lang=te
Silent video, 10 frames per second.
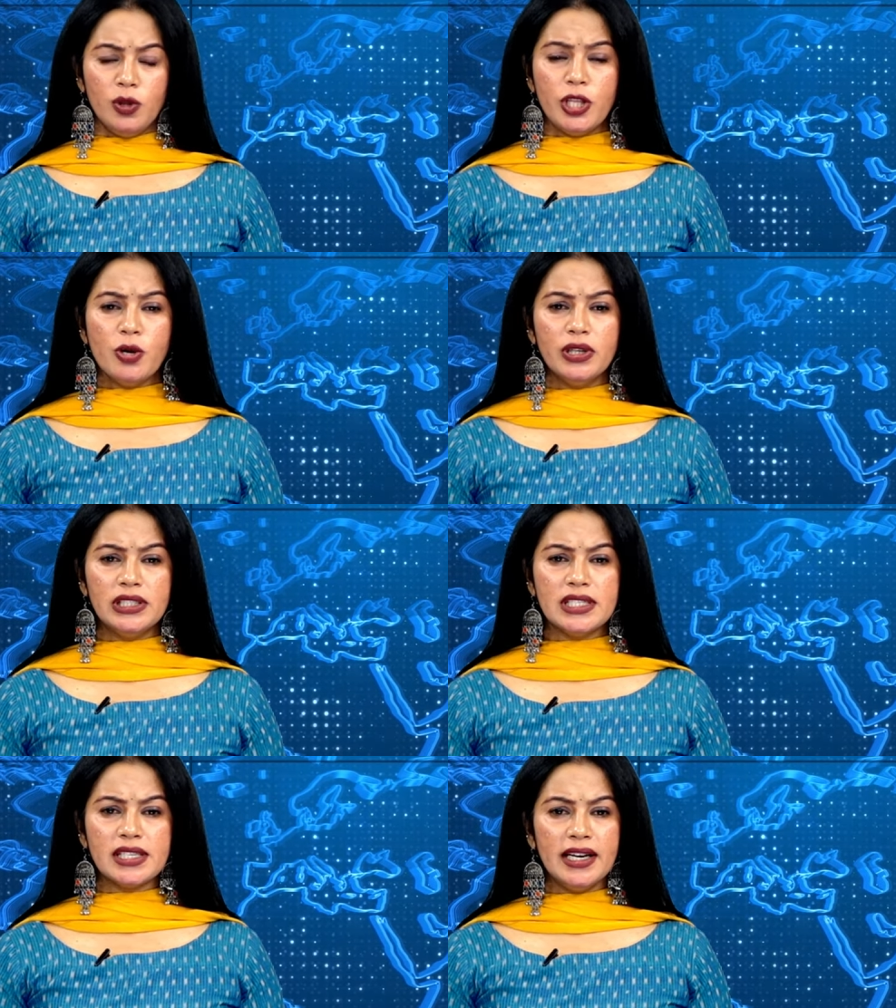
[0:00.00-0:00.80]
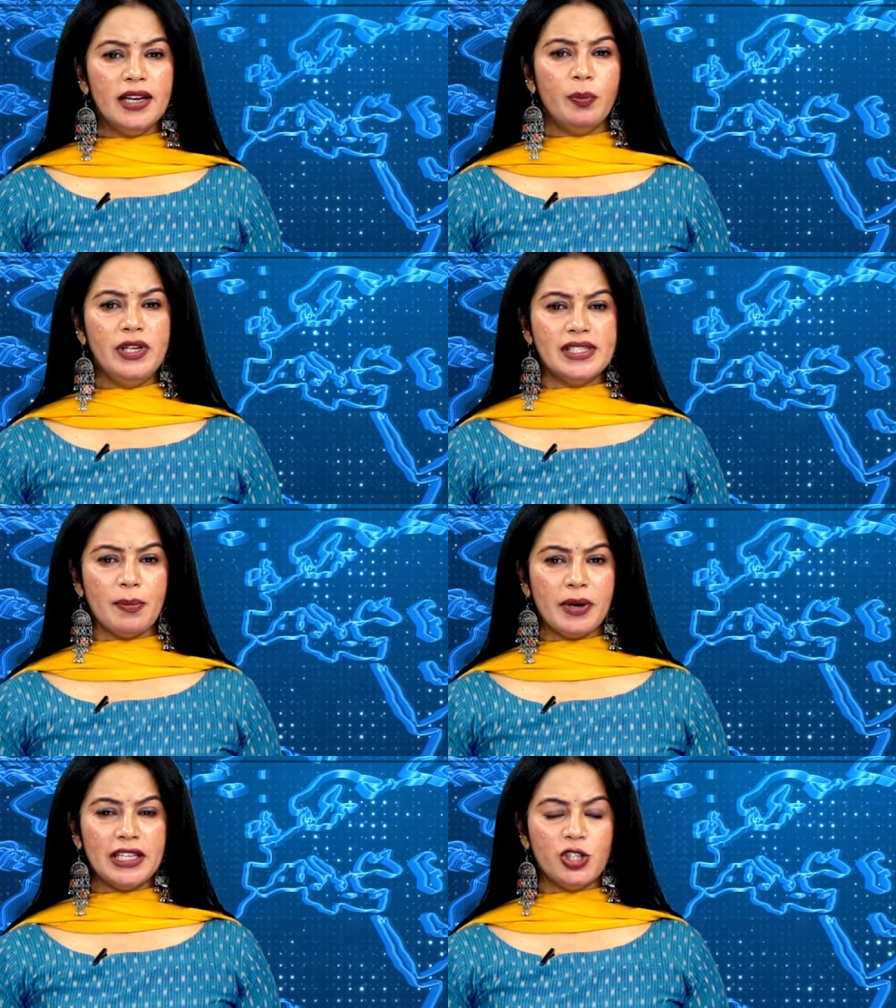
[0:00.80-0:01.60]
ఉద్యోగం చేసి డబ్బులు
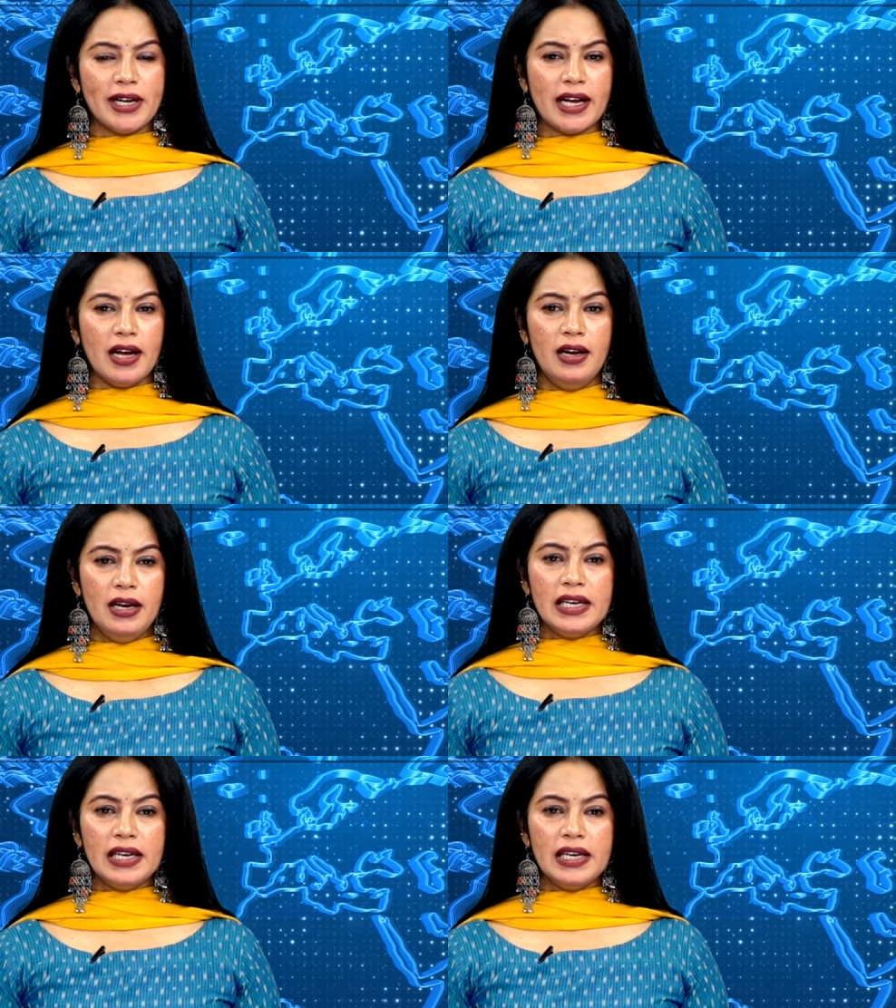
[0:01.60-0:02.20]
సంపాదించాక